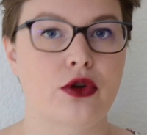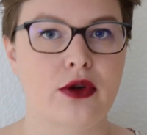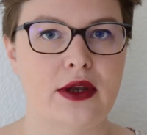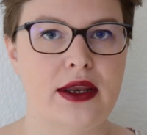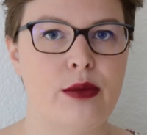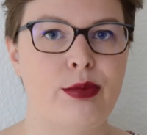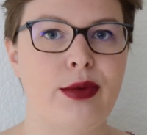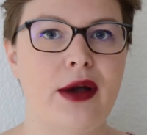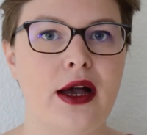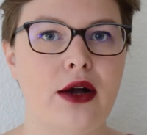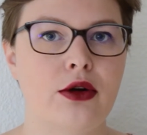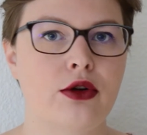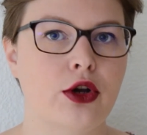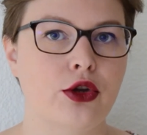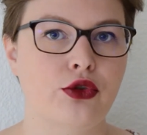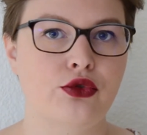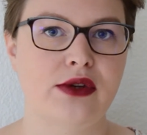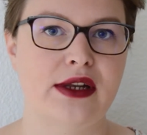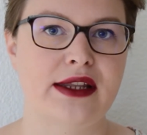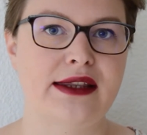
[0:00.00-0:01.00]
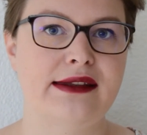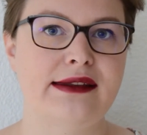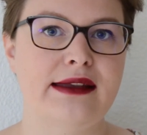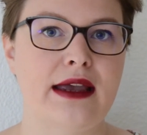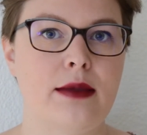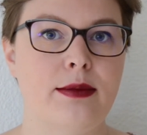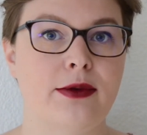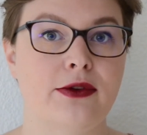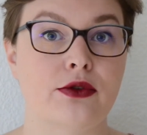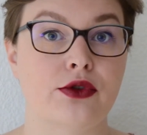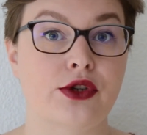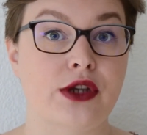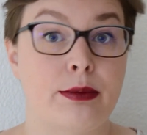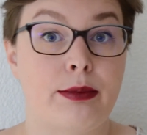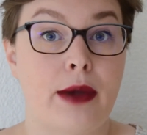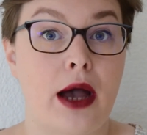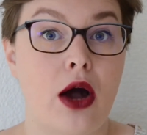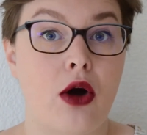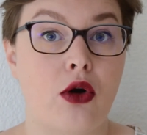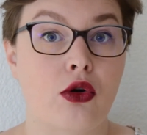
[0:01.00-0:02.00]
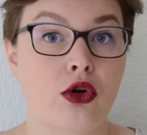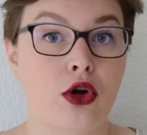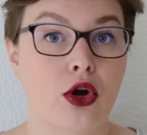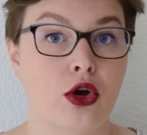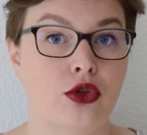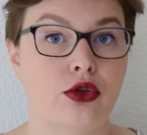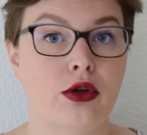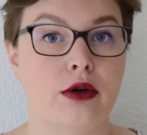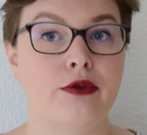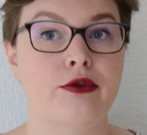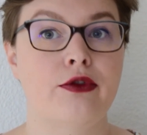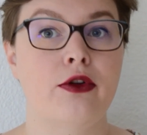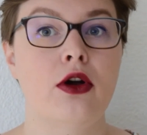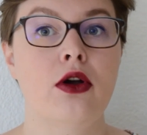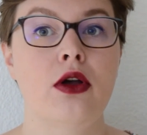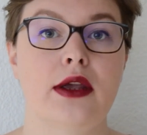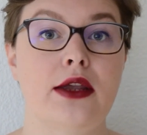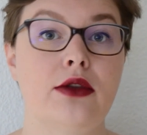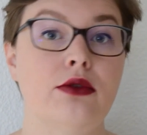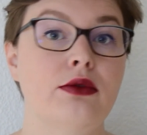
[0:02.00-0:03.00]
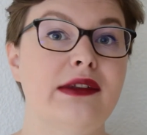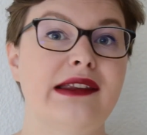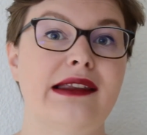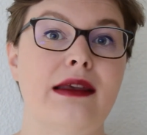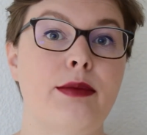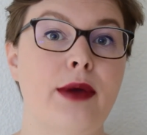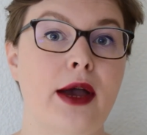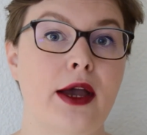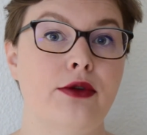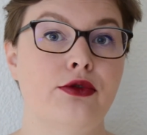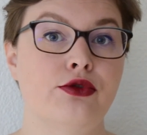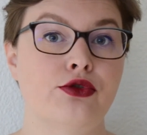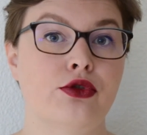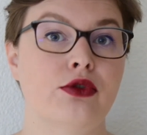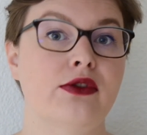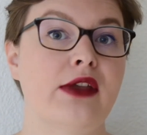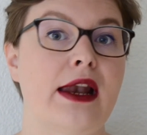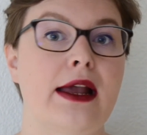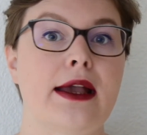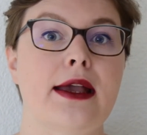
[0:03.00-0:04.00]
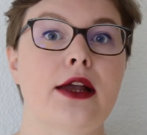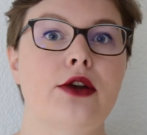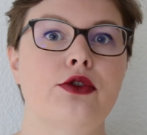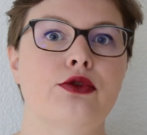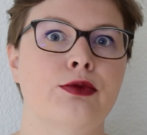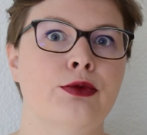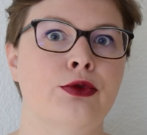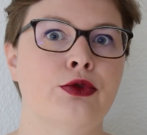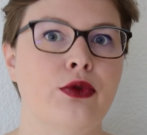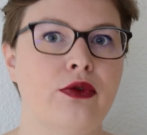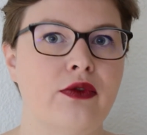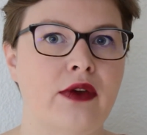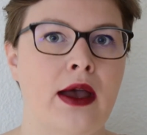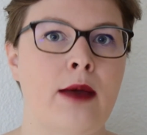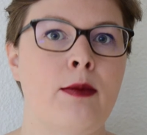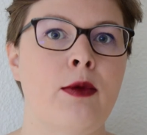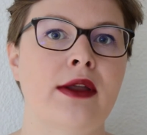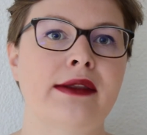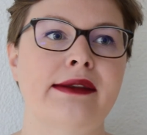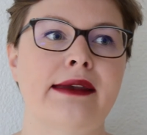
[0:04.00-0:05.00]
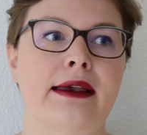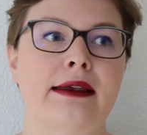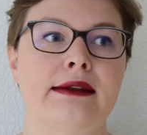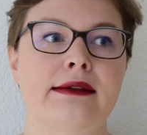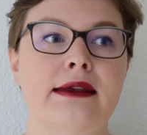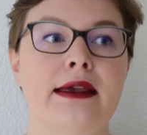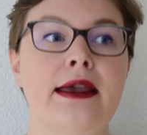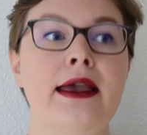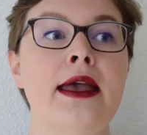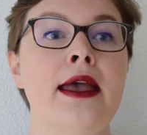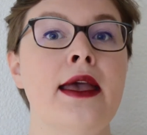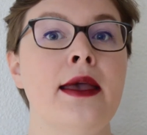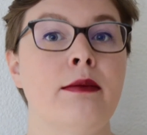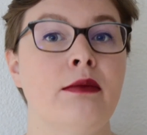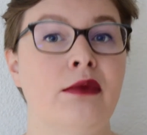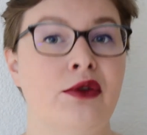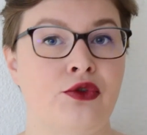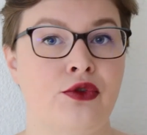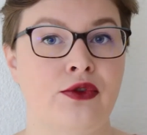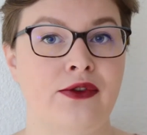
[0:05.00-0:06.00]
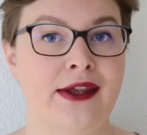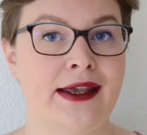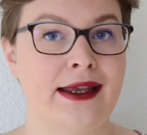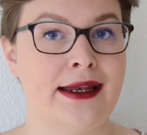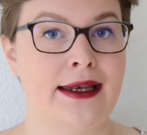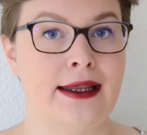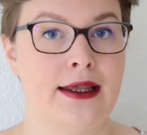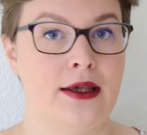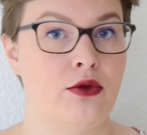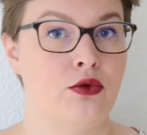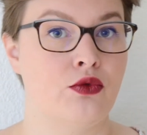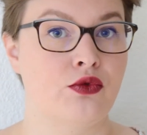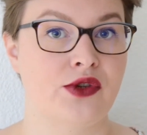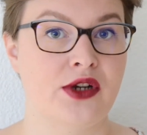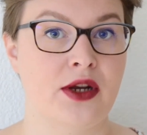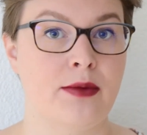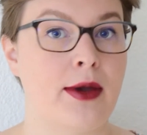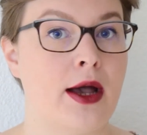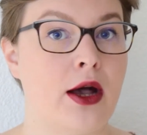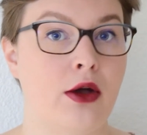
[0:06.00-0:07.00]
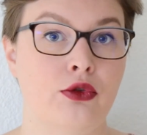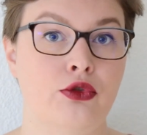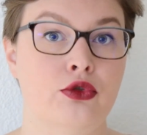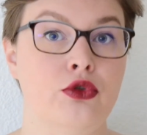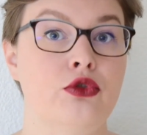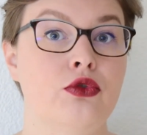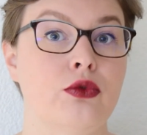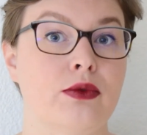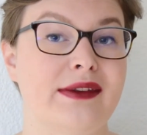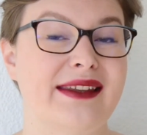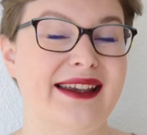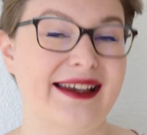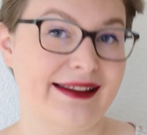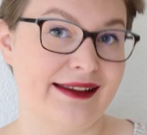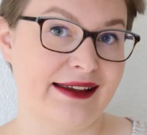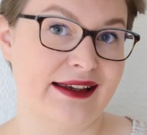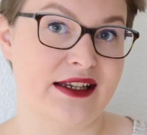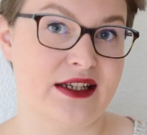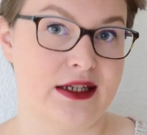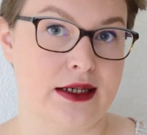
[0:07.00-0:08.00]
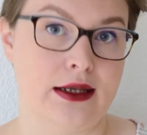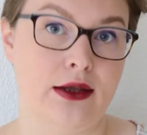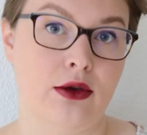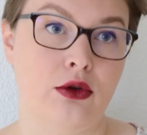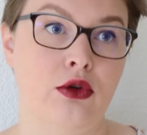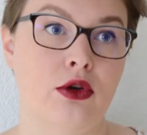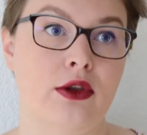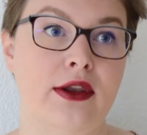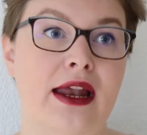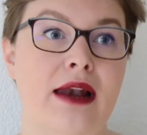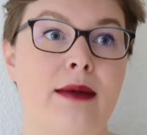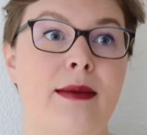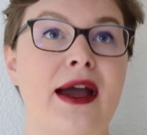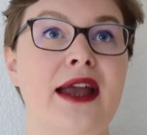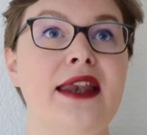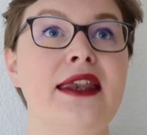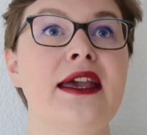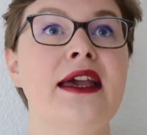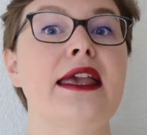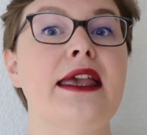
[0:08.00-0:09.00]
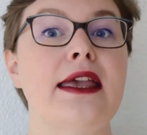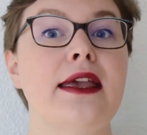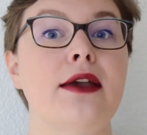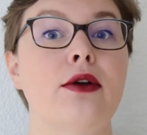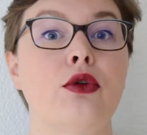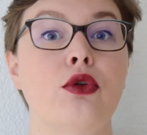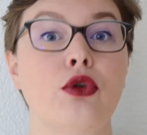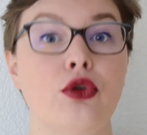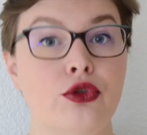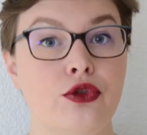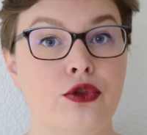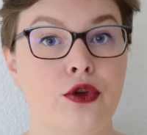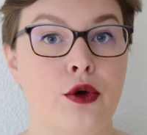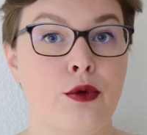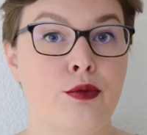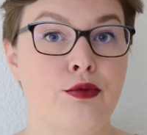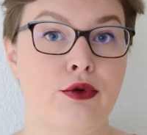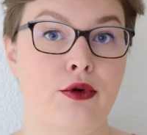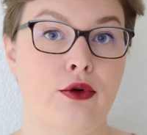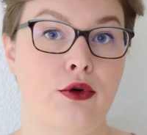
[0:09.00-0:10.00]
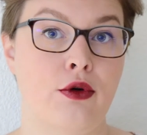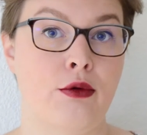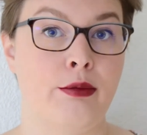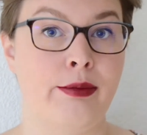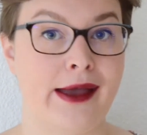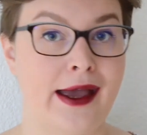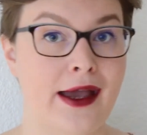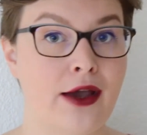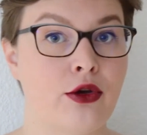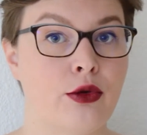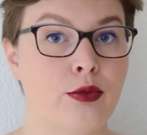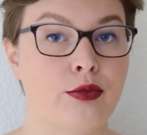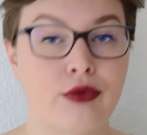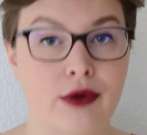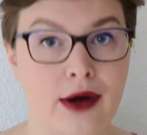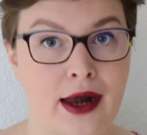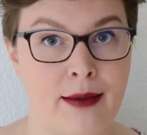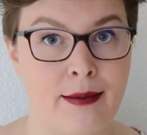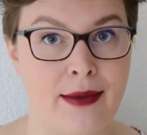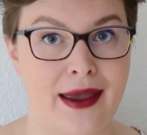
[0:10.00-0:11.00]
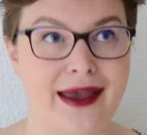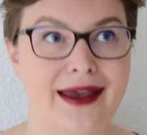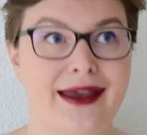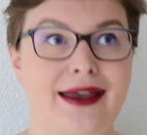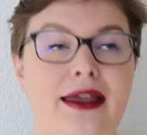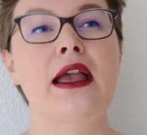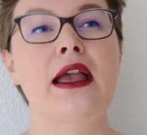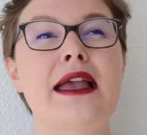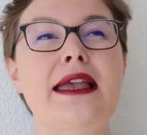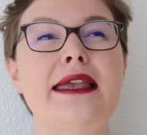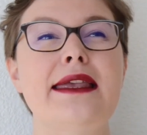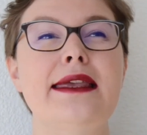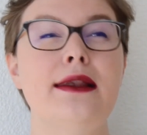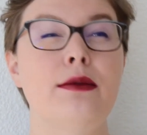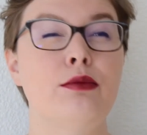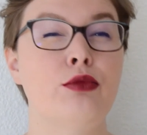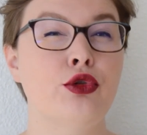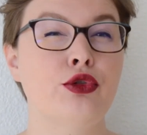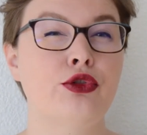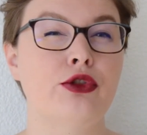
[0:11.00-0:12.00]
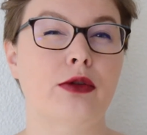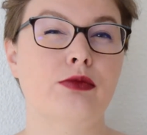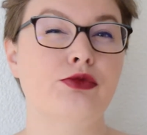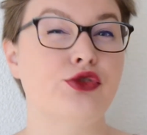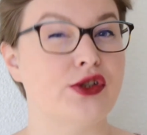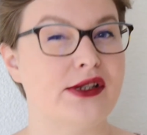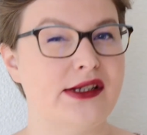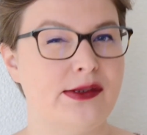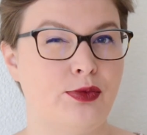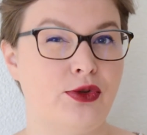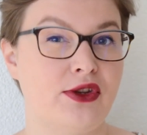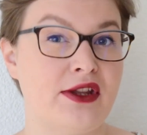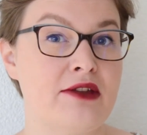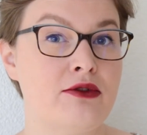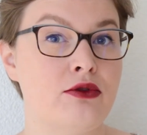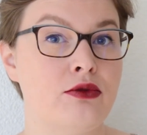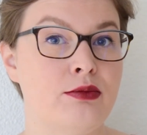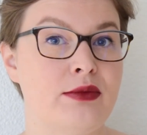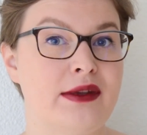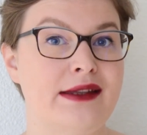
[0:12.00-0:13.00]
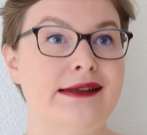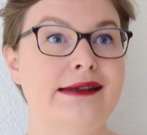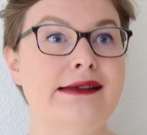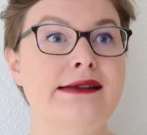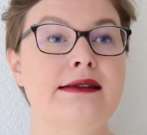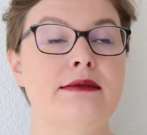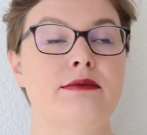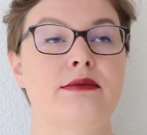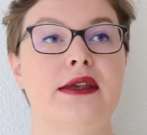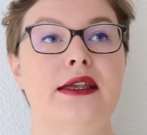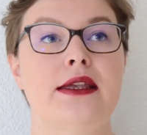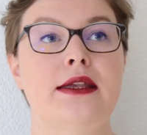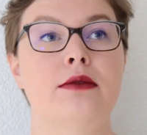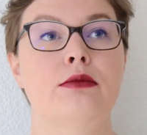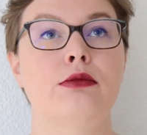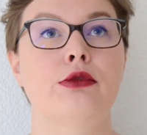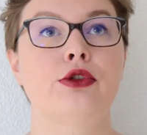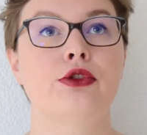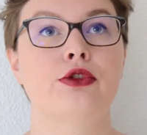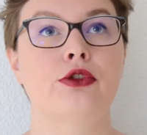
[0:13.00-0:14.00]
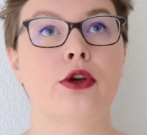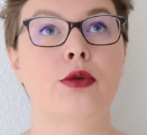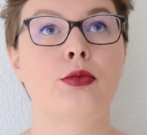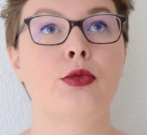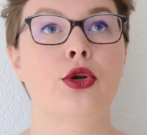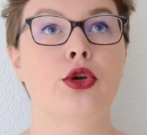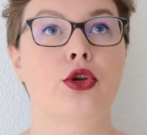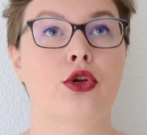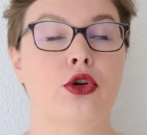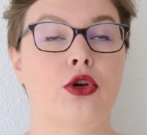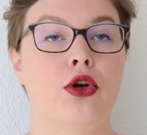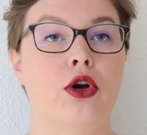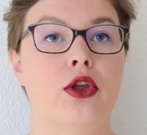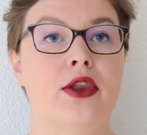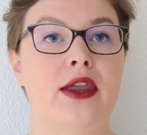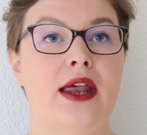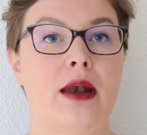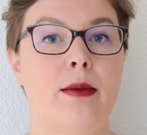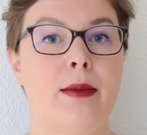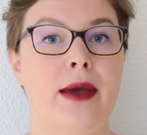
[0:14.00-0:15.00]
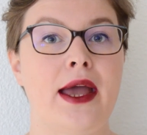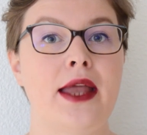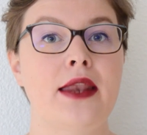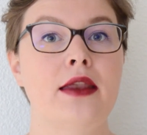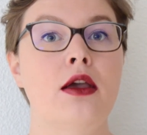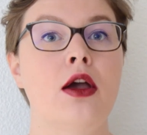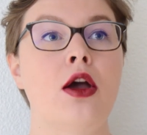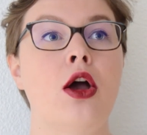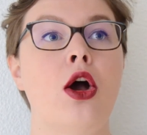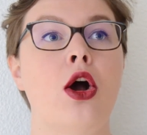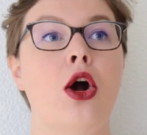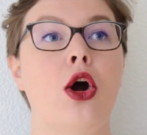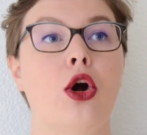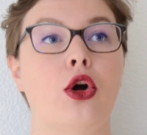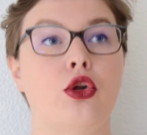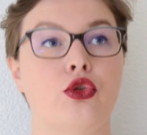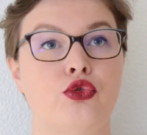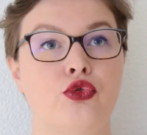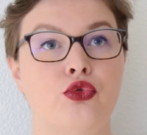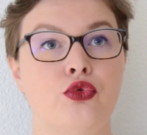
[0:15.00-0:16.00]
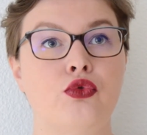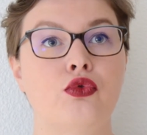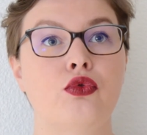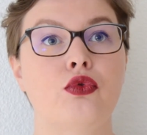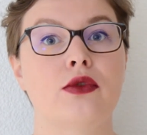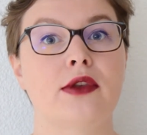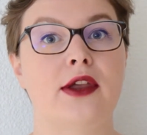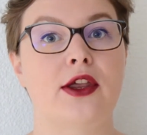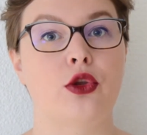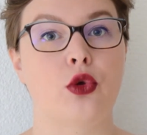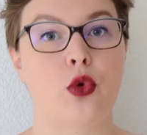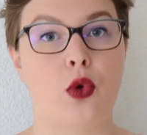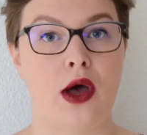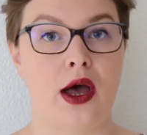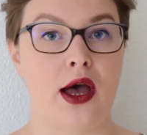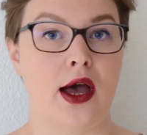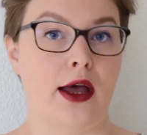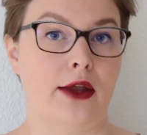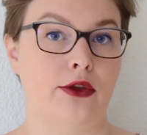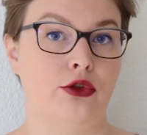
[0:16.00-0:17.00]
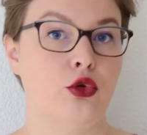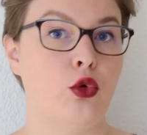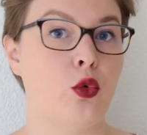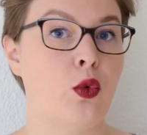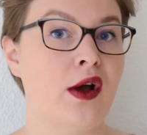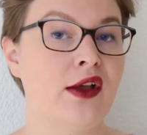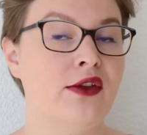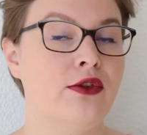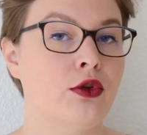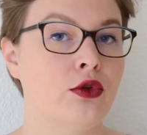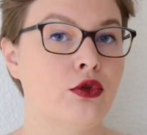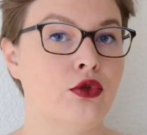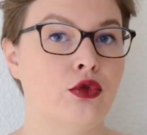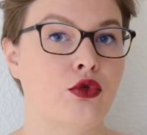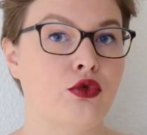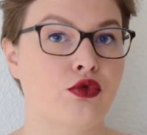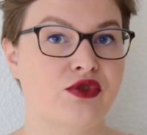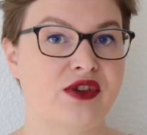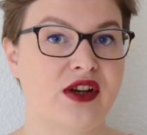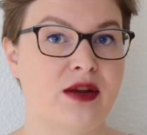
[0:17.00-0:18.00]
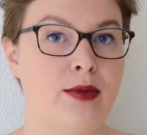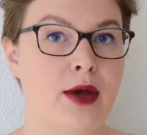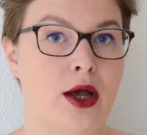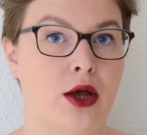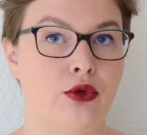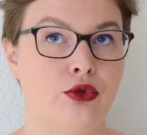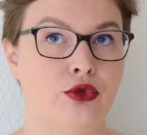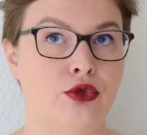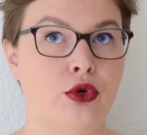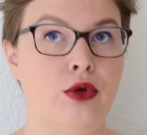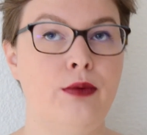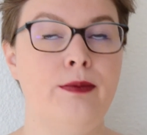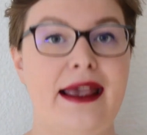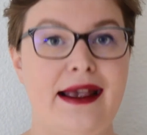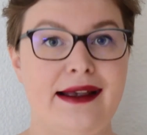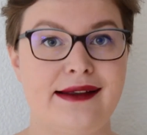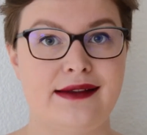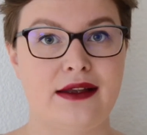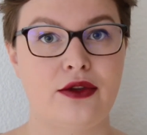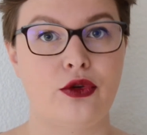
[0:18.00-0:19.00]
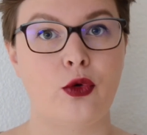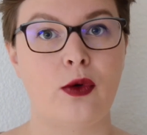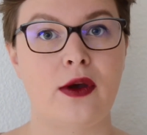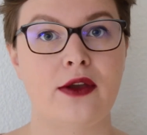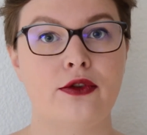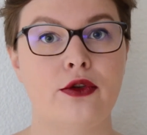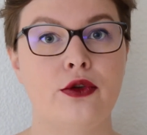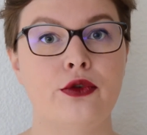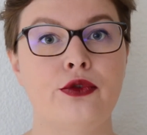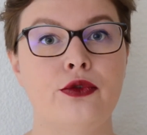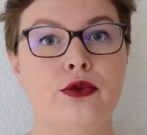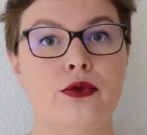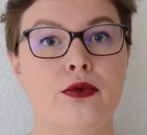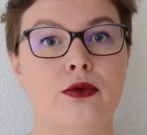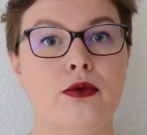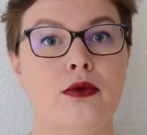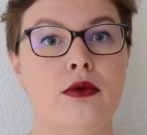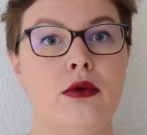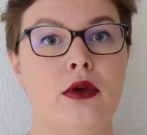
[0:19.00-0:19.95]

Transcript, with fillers: connais pas encore tous les détails parce que j'ai pas encore d'enfant et donc c'est pas une chose à laquelle je me suis vraiment intéressée, mais je sais que les congés parentaux sont très très généreux en Allemagne et autant pour le père que pour la mère. Il me semble, je dis peut-être une bêtise, mais il me semble qu'en Allemagne, en tout, on a droit à 3 ans de congés parentaux. Et ces 3 ans sont